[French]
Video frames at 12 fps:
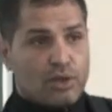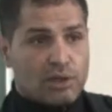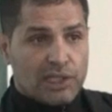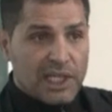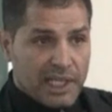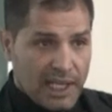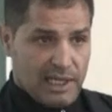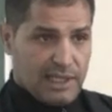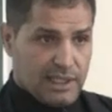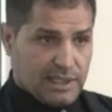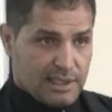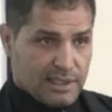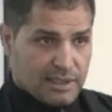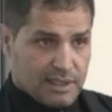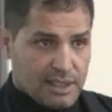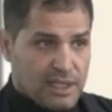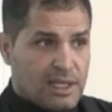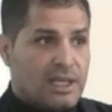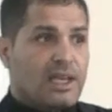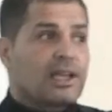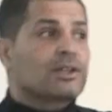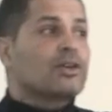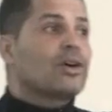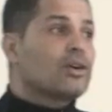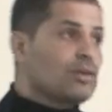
dans l'icalis et dans